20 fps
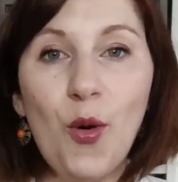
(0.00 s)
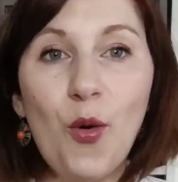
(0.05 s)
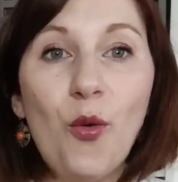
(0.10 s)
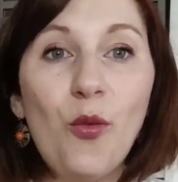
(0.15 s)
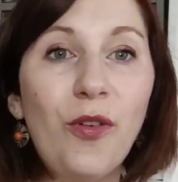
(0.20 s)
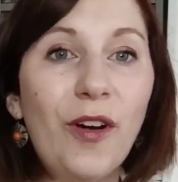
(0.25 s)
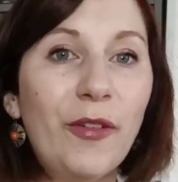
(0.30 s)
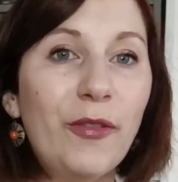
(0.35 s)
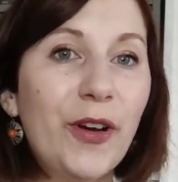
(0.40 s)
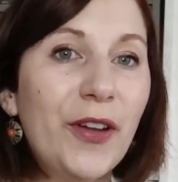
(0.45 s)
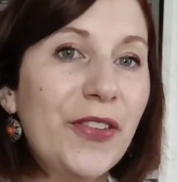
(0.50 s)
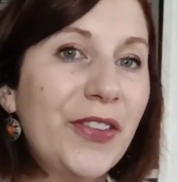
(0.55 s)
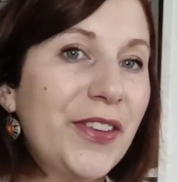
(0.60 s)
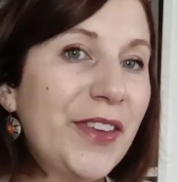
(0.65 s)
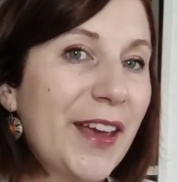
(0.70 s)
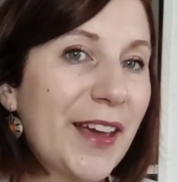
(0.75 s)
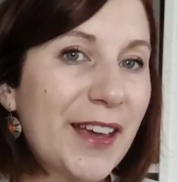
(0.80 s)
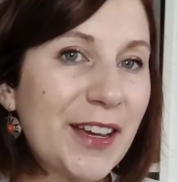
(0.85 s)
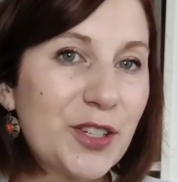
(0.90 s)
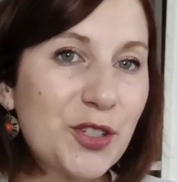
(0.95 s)
On va voir s'il
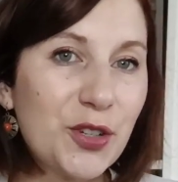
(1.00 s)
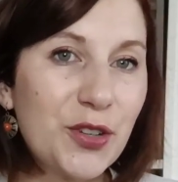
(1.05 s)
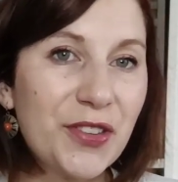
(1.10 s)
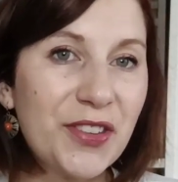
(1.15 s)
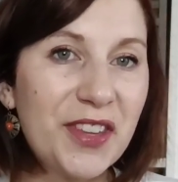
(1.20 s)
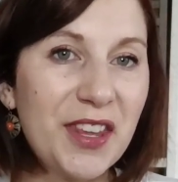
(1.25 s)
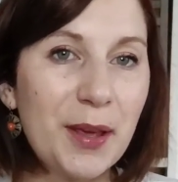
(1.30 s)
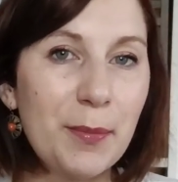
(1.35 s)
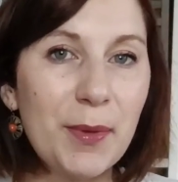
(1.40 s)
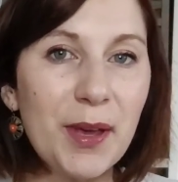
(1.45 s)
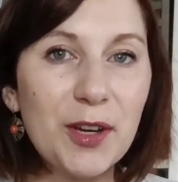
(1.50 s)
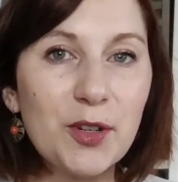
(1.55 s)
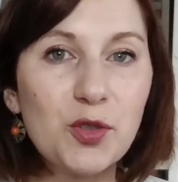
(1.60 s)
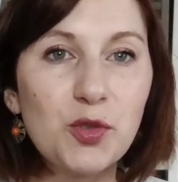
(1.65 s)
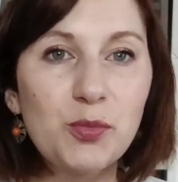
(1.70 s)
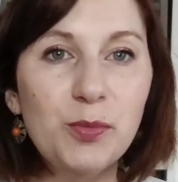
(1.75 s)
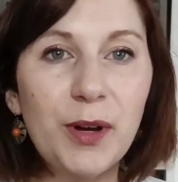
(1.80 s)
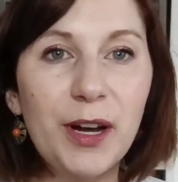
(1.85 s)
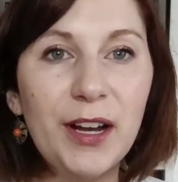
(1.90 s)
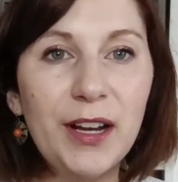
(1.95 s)
y a quelque chose qui émerge
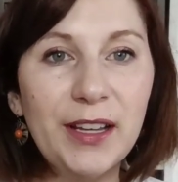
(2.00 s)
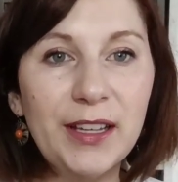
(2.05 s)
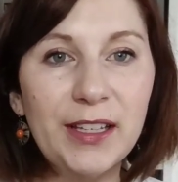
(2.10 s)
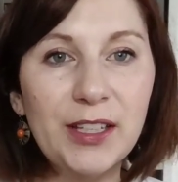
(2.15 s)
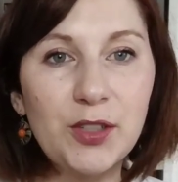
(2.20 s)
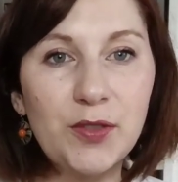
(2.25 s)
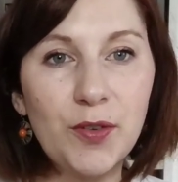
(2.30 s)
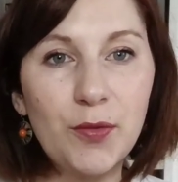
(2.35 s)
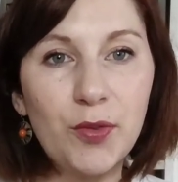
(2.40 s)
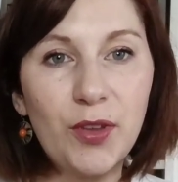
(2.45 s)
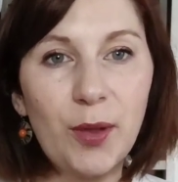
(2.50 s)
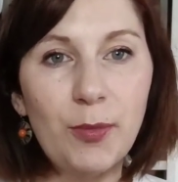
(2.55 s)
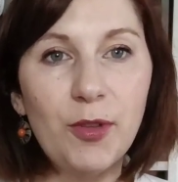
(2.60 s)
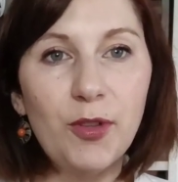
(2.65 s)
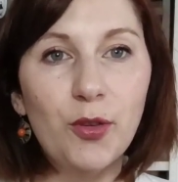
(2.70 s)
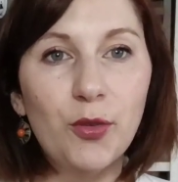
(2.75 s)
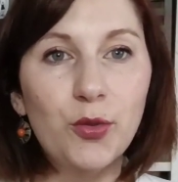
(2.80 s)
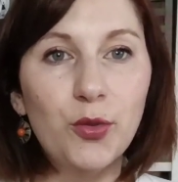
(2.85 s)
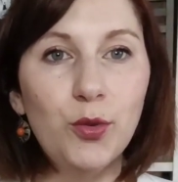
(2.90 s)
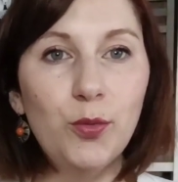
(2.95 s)
ou pas et je vais vous amener
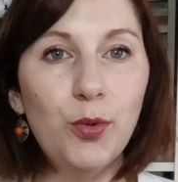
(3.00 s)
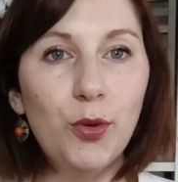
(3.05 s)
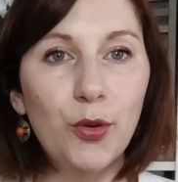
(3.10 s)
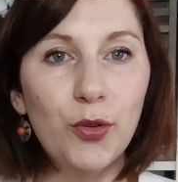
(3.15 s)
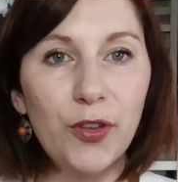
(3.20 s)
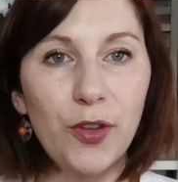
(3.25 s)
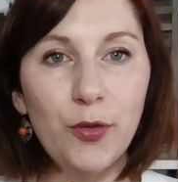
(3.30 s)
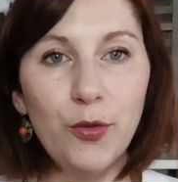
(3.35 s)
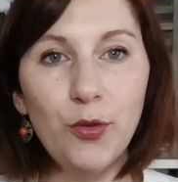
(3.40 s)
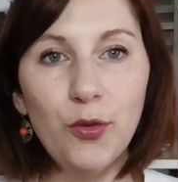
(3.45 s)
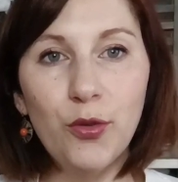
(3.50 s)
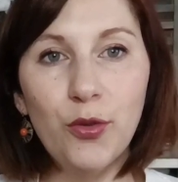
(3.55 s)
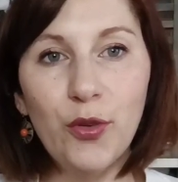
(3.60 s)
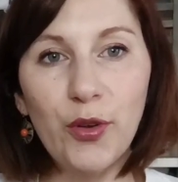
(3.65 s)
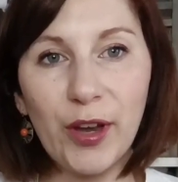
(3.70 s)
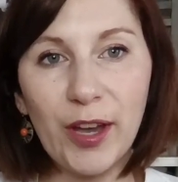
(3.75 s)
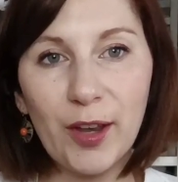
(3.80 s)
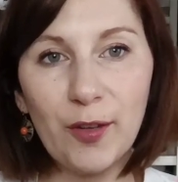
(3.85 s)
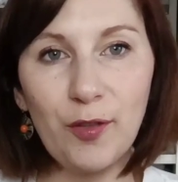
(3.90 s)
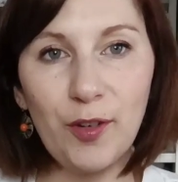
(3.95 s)
dans tout le processus de
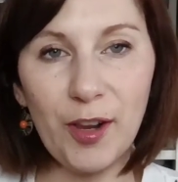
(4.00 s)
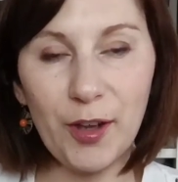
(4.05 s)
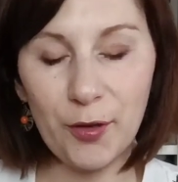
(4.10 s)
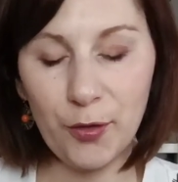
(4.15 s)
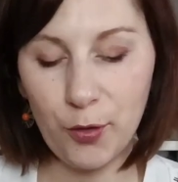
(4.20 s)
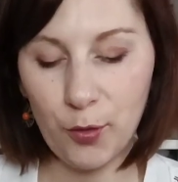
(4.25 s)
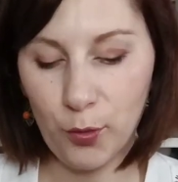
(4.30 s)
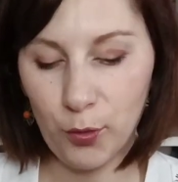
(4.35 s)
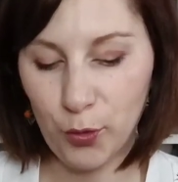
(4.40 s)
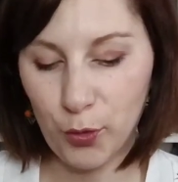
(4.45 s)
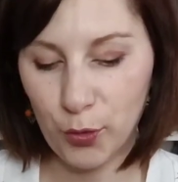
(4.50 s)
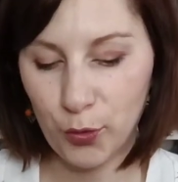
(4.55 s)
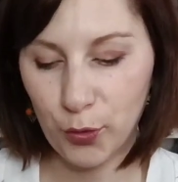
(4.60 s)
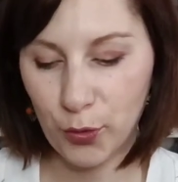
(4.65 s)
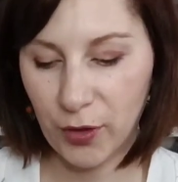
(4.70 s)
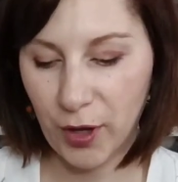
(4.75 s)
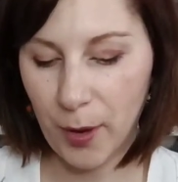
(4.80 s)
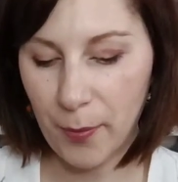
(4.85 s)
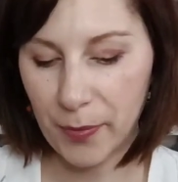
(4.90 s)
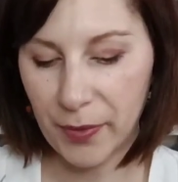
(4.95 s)
réflexion de tout
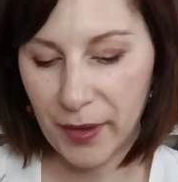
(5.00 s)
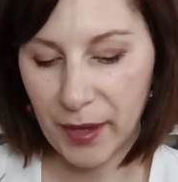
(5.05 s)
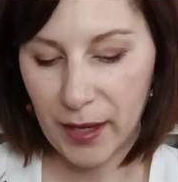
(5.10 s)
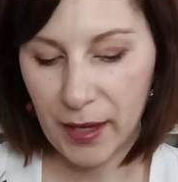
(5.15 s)
ça.